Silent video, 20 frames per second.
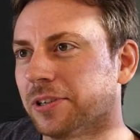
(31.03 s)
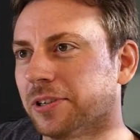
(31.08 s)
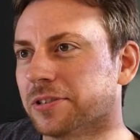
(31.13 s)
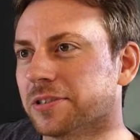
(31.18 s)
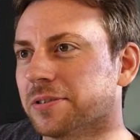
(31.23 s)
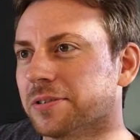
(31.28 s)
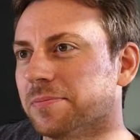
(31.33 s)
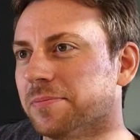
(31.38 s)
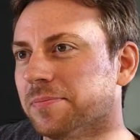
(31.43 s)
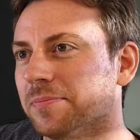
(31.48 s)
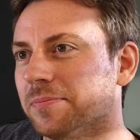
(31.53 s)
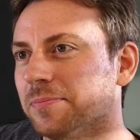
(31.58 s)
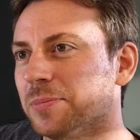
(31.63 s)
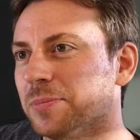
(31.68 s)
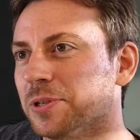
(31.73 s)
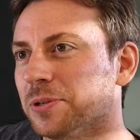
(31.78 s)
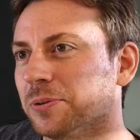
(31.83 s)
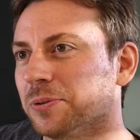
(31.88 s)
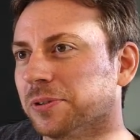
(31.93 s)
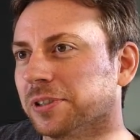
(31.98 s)
aus dem
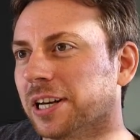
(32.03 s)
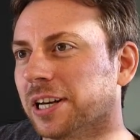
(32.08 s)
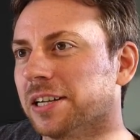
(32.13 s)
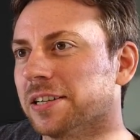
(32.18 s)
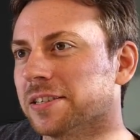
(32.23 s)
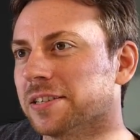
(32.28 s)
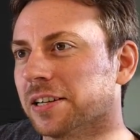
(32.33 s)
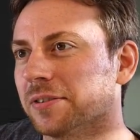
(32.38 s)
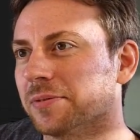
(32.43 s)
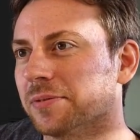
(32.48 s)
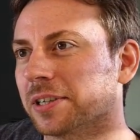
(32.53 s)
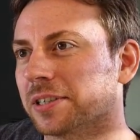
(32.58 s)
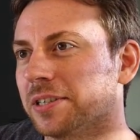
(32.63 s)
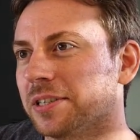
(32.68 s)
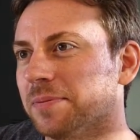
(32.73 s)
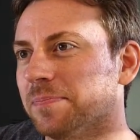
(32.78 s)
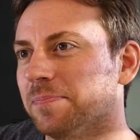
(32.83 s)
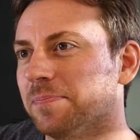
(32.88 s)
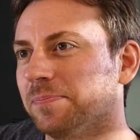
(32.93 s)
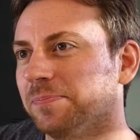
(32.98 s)
Mission Geiles Handwerk
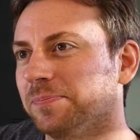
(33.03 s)
Team.